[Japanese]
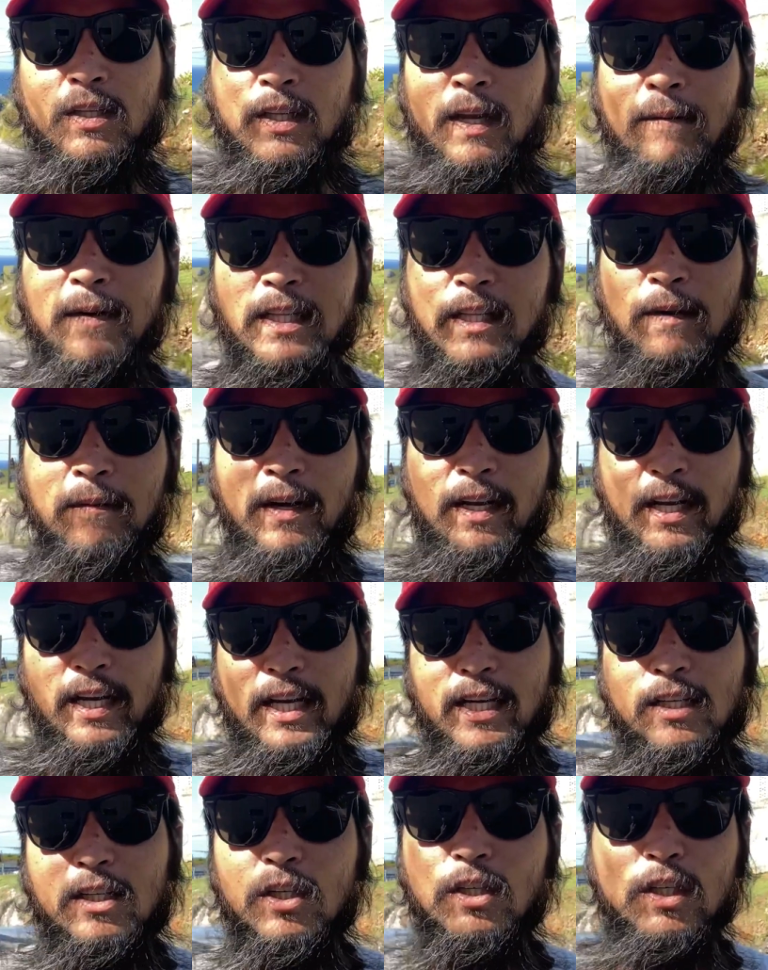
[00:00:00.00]
たまたま
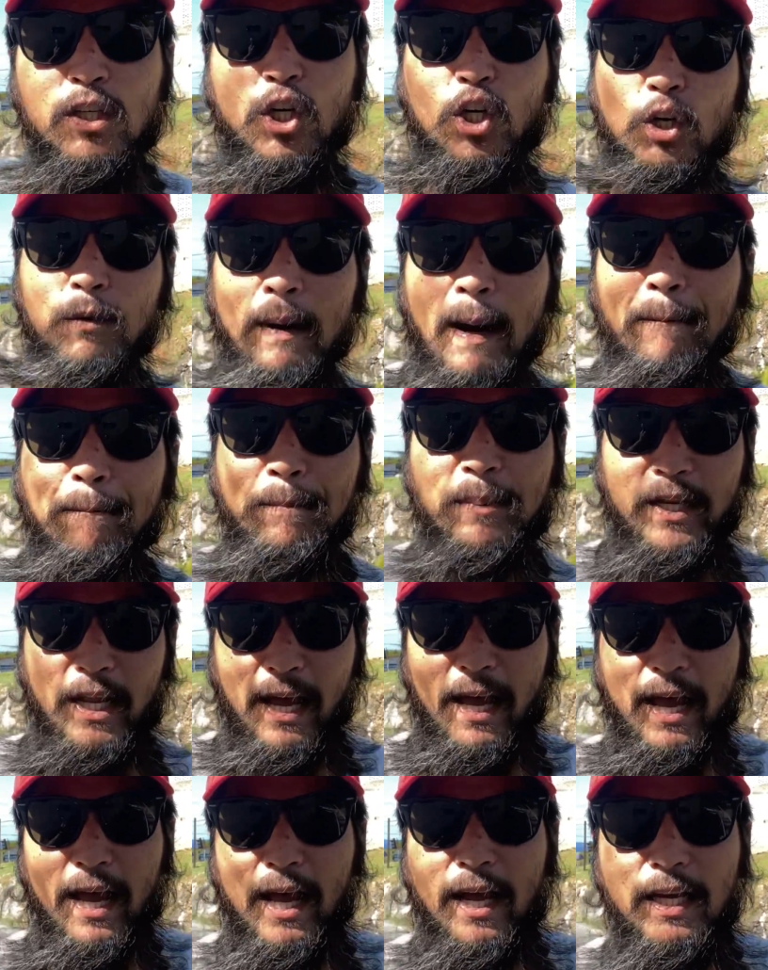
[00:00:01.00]
ね Google マップ
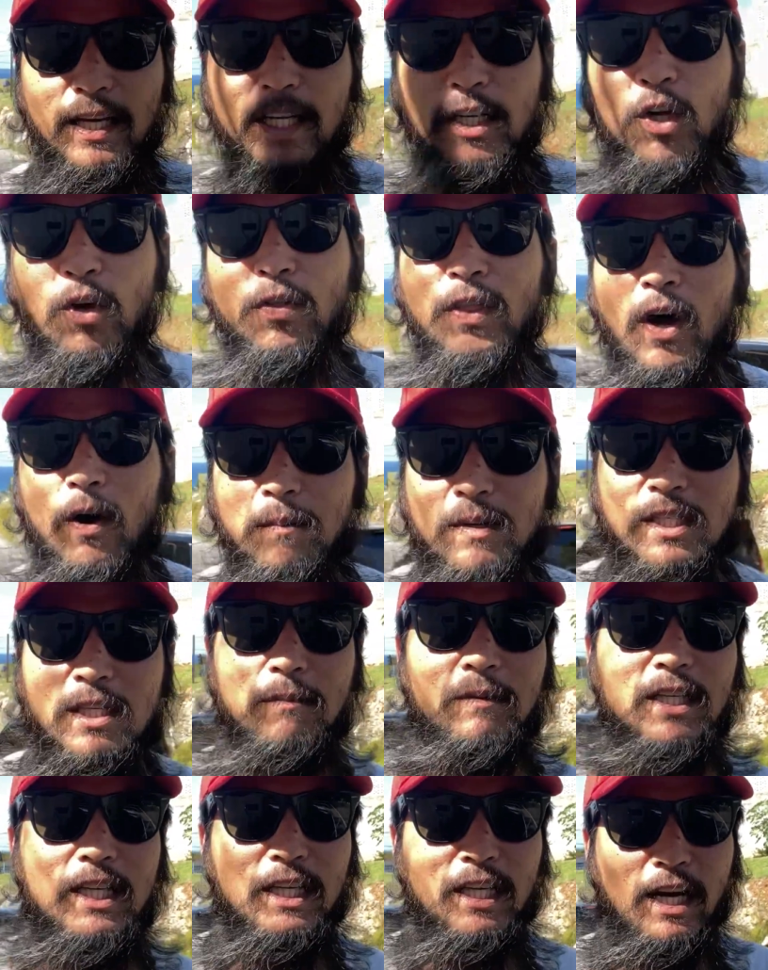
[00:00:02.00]
でいろんなお店
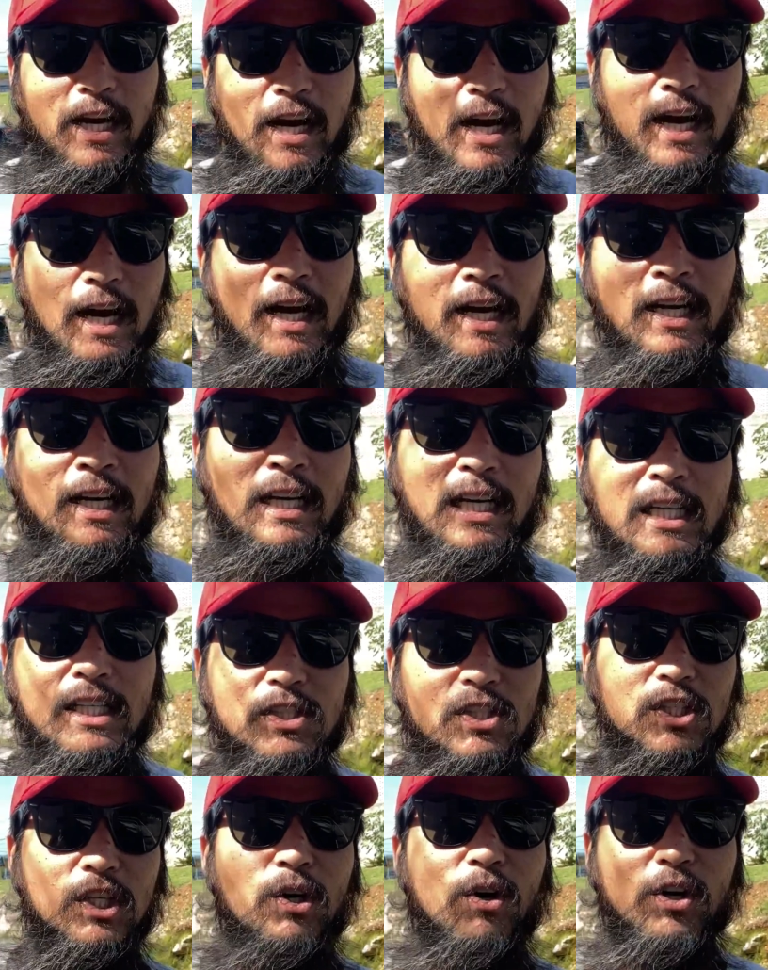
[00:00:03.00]
見てたら
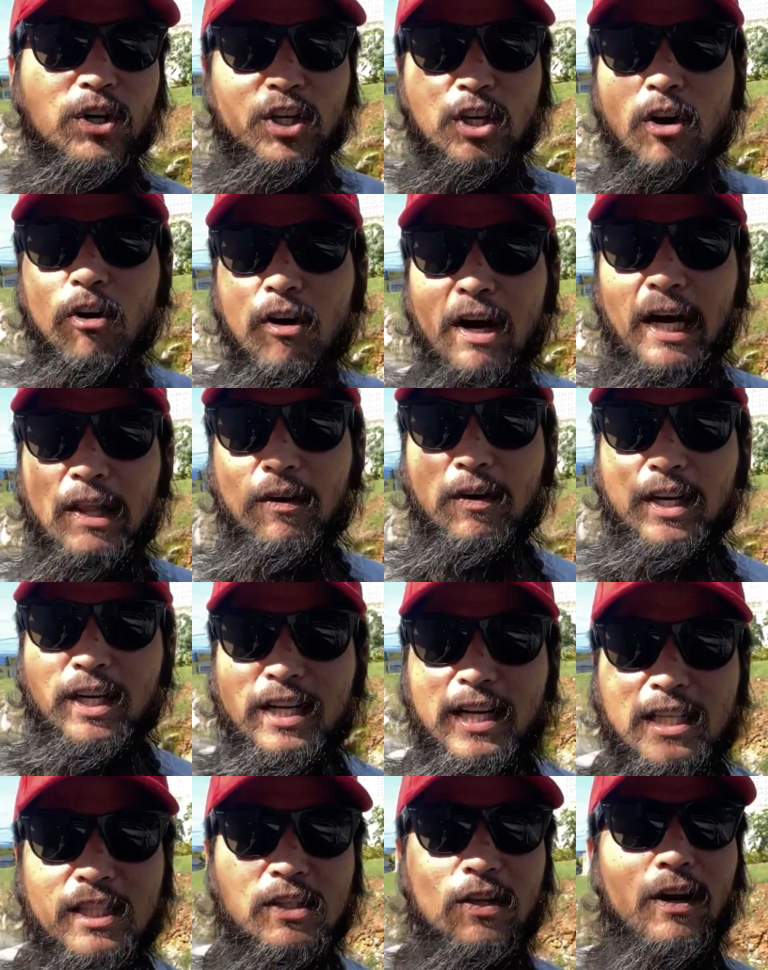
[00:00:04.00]
すごい評価のいい
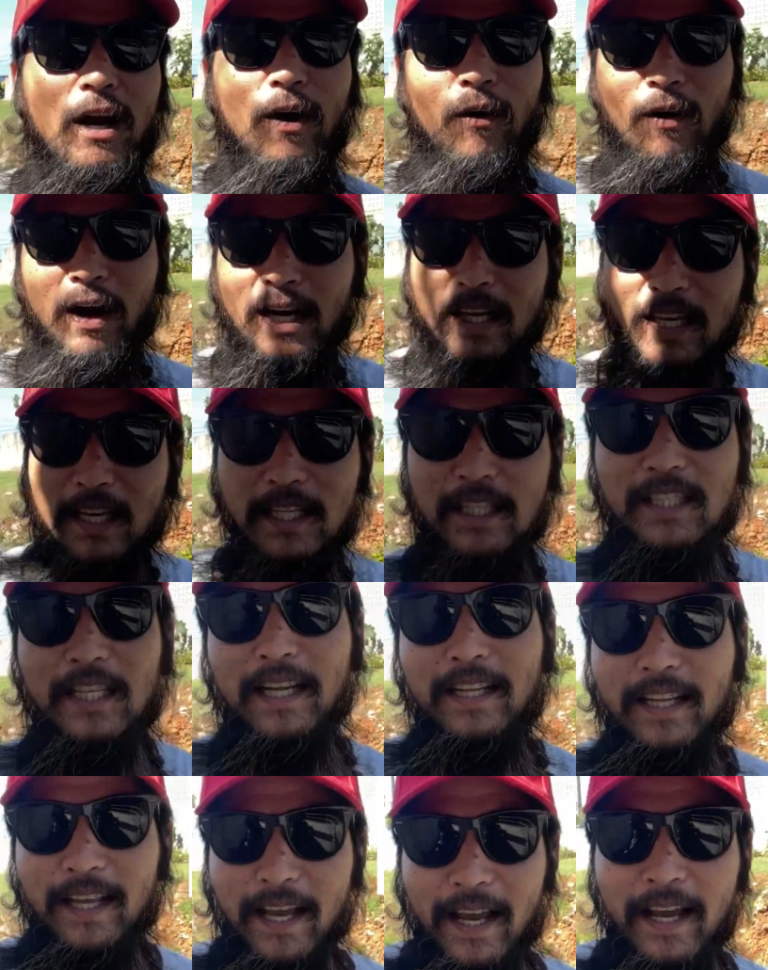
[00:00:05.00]
レストランを発見し
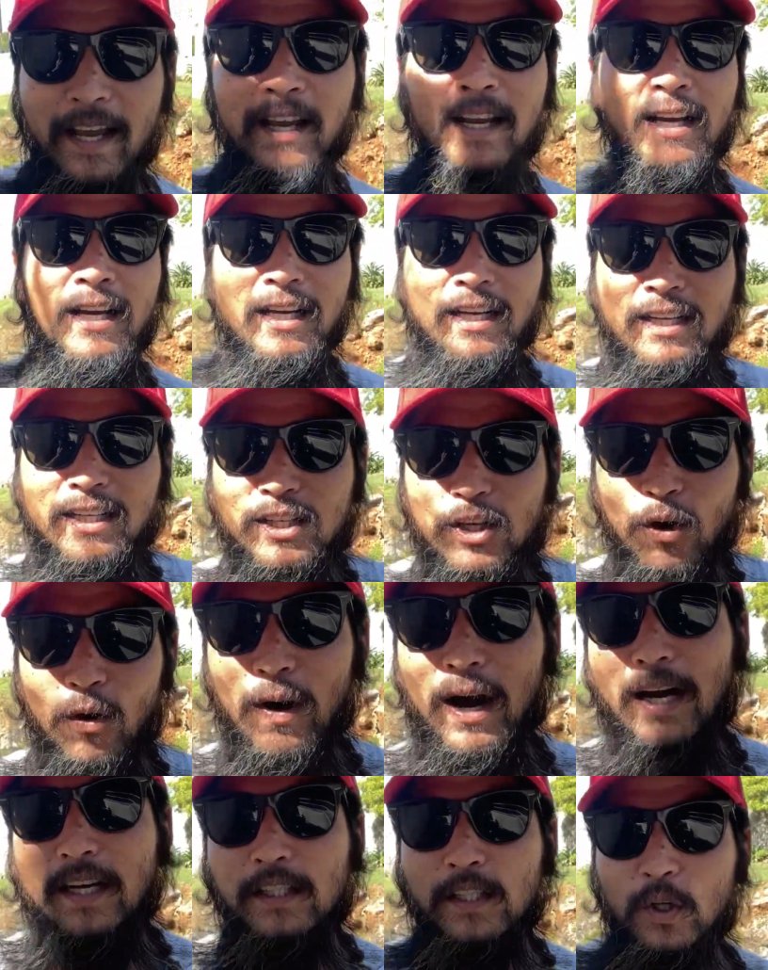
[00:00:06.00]
たんで今日
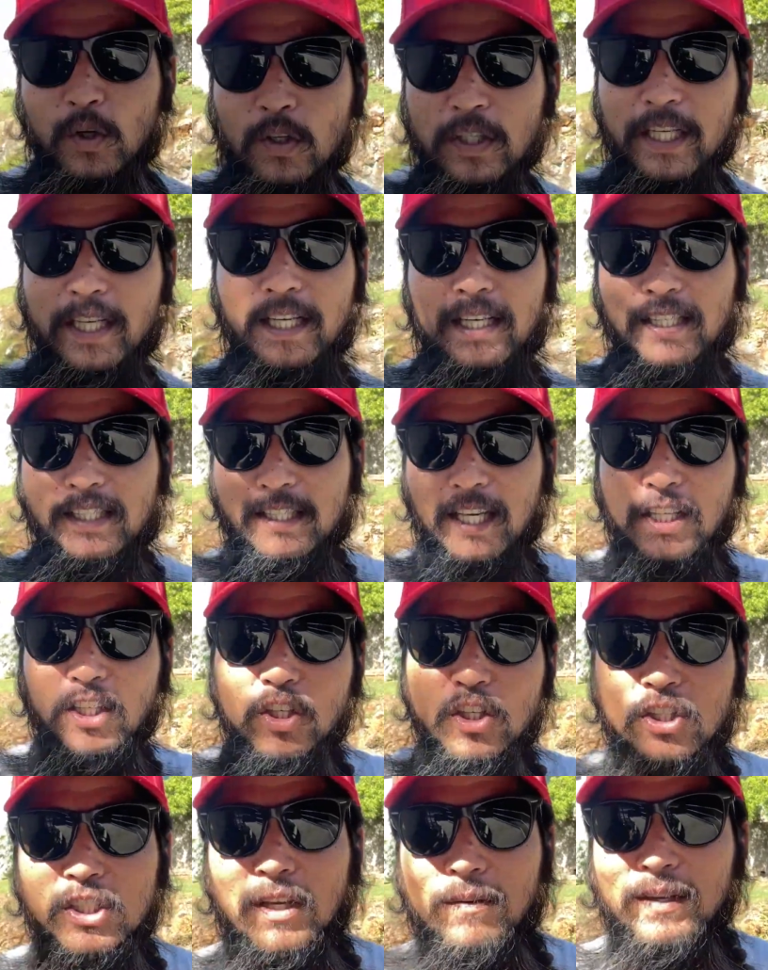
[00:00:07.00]
はそこに潜
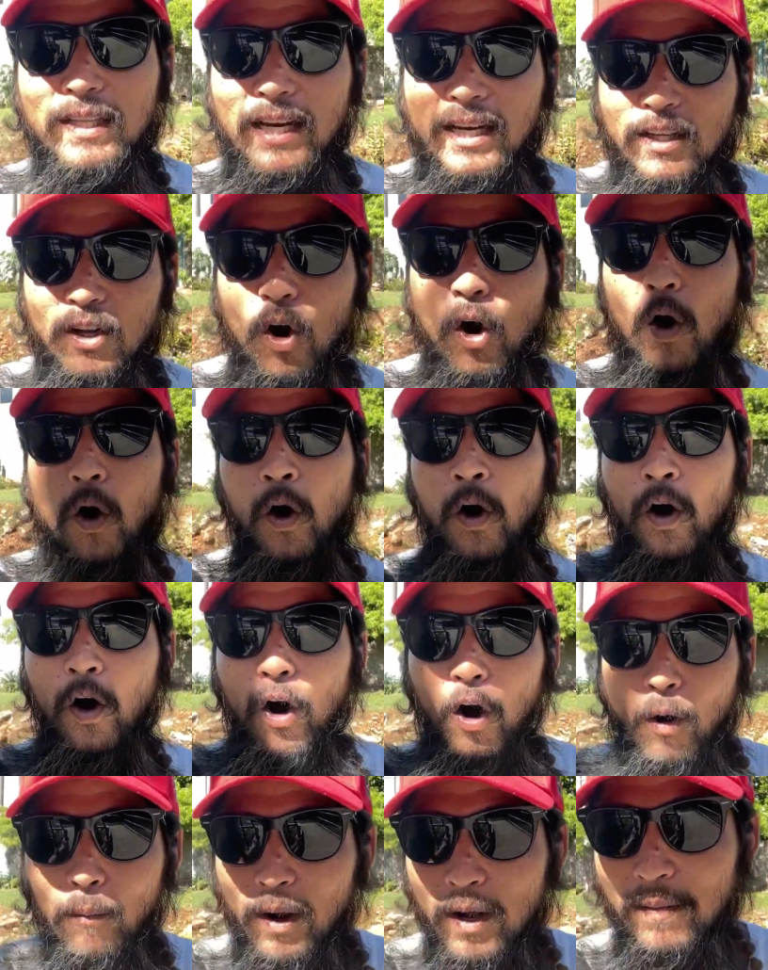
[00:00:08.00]
入してみたいと
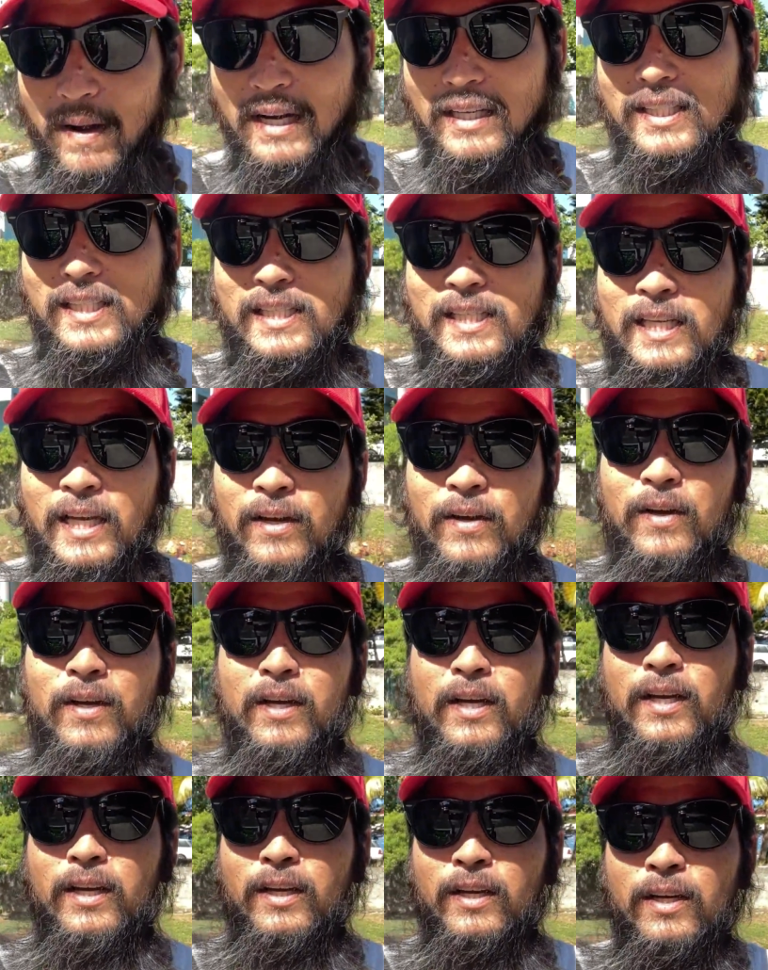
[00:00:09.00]
思います
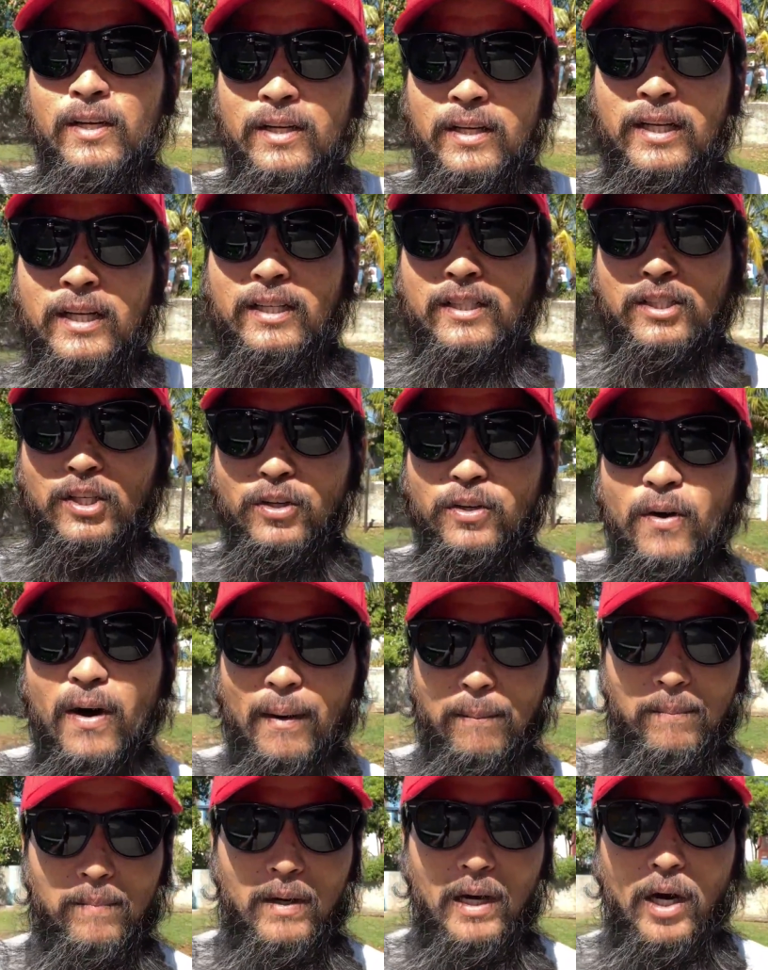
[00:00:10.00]
それでは
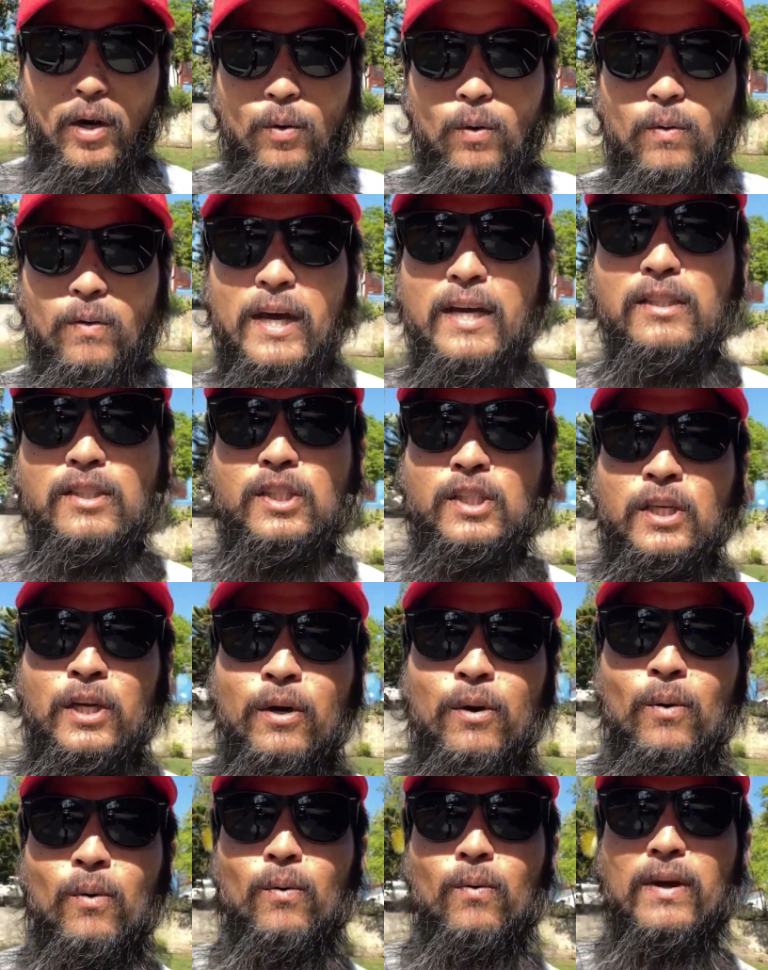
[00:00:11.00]
レッツ
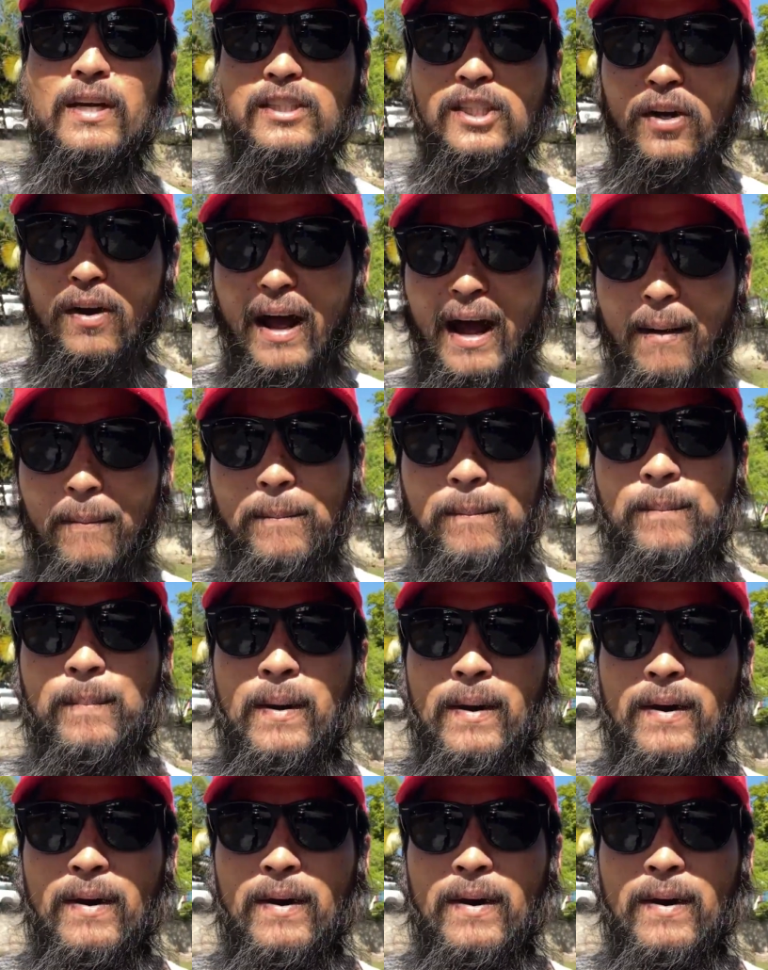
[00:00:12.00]
レストラン